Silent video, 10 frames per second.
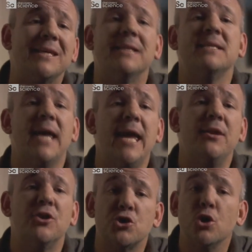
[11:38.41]
le pagine
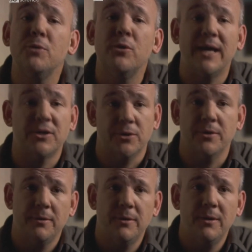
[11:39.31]
che contenevano quella
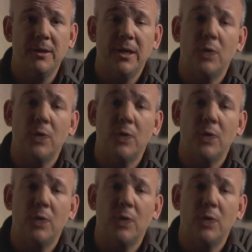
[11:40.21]
parola.